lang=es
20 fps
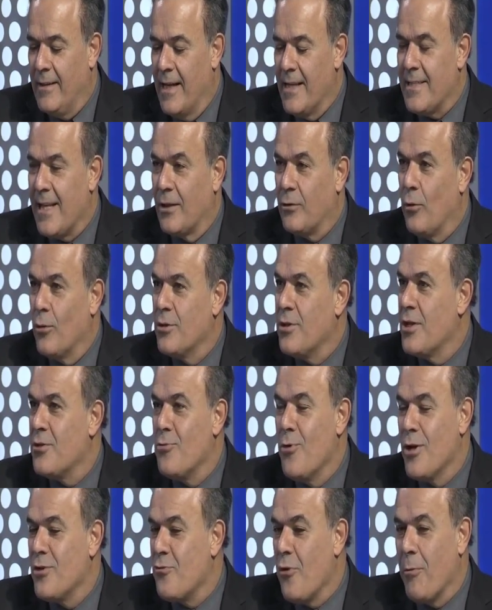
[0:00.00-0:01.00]
tres actores,
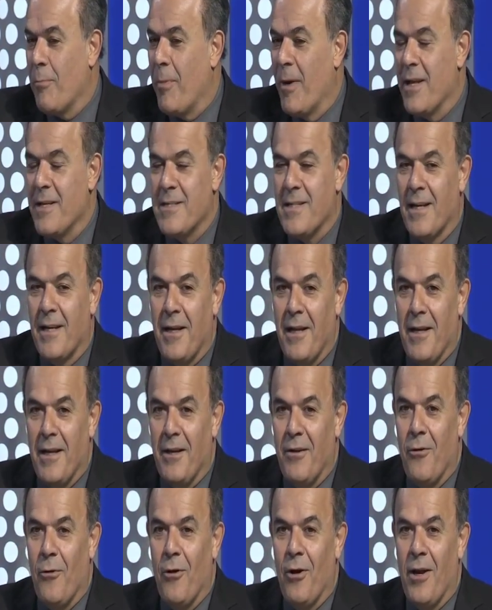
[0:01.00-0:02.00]
es una sorpresa que
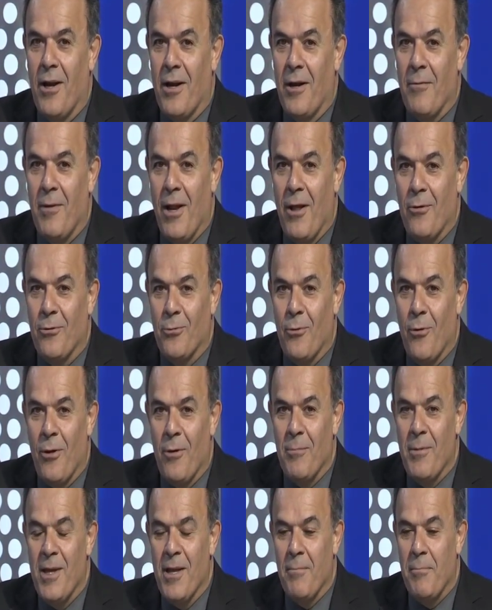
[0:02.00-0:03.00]
no le he revelado
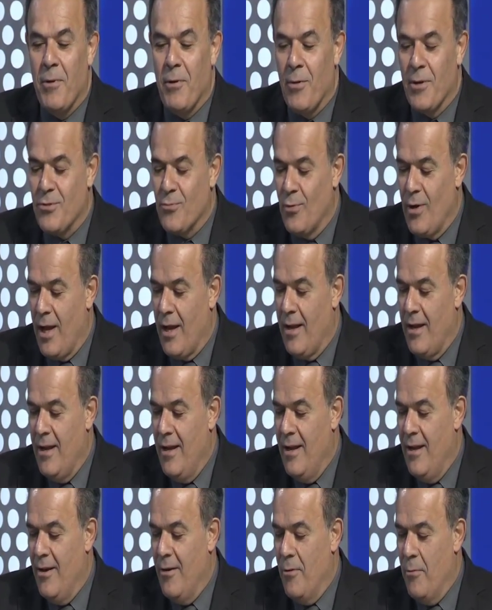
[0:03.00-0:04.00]
todavía, pero es una,
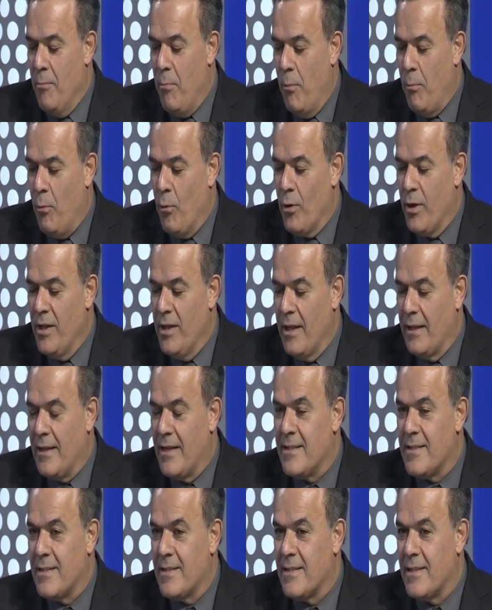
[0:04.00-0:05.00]
un popurrí de
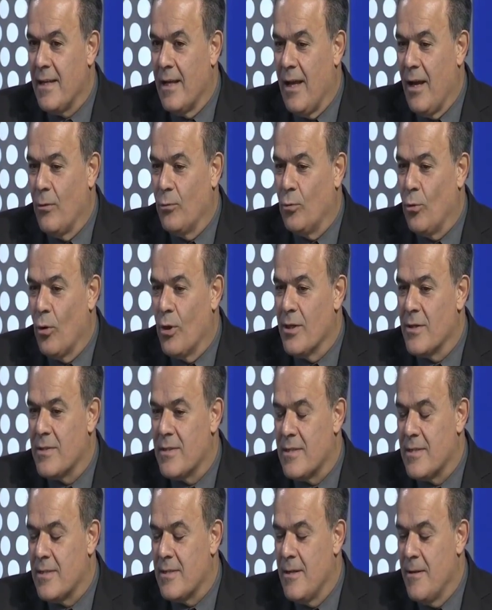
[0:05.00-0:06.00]
tres
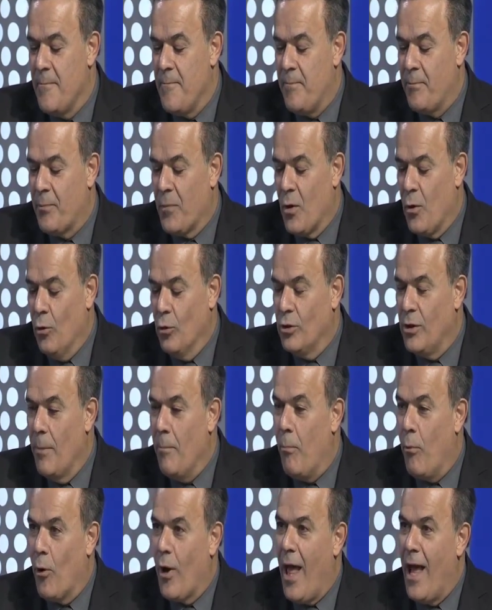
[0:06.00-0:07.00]
autores
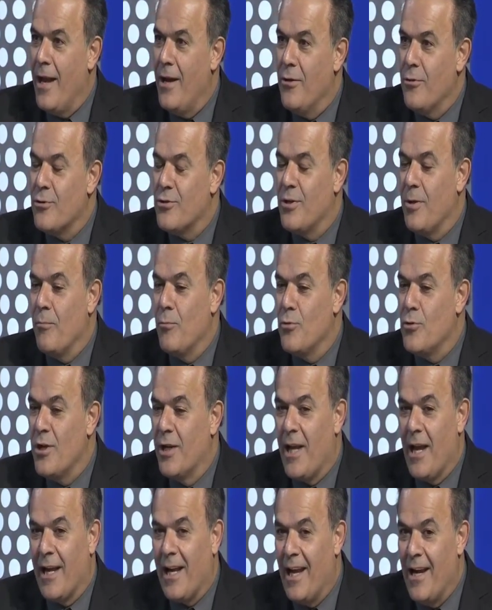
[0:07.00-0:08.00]
contemporáneos de
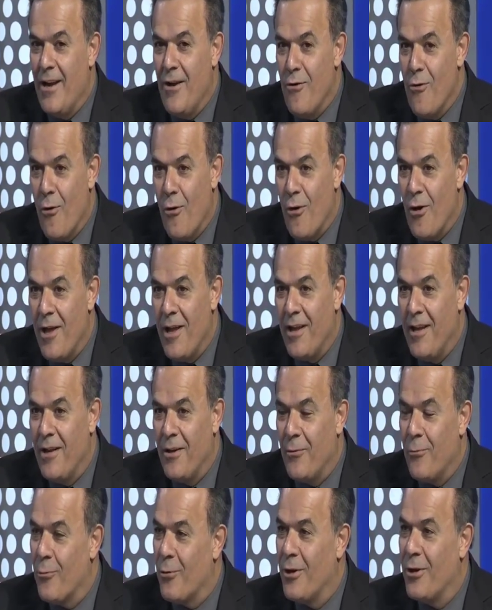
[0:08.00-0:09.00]
música que no he
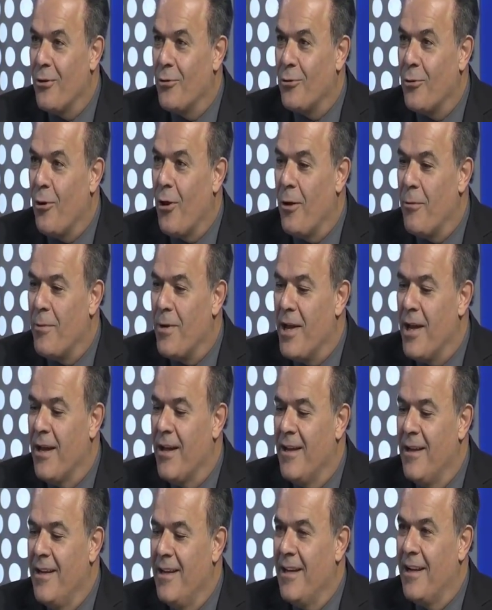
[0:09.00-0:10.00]
incurrido
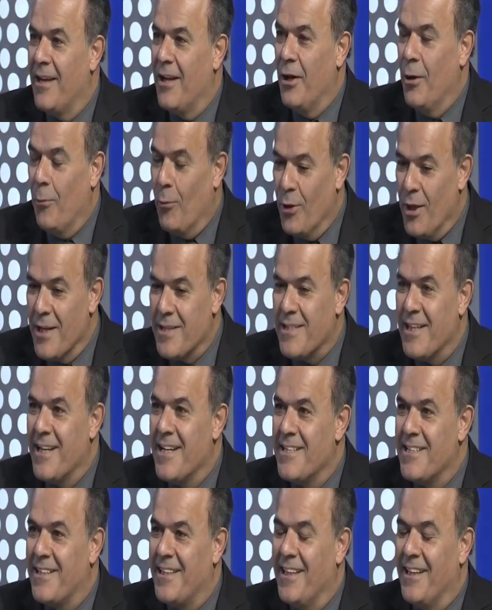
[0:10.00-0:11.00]
todavía, que lo voy a hacer
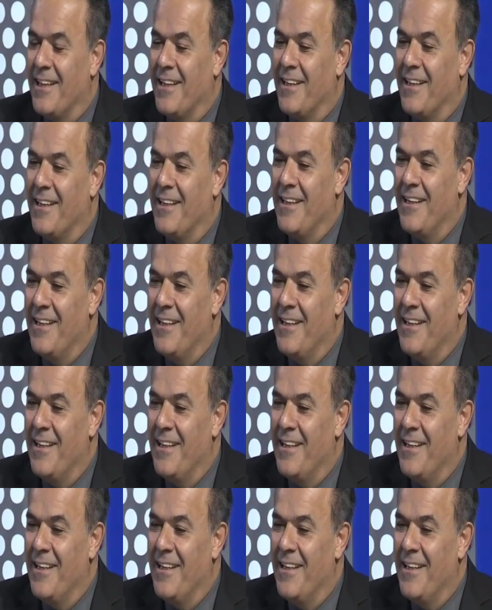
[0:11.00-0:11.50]
este...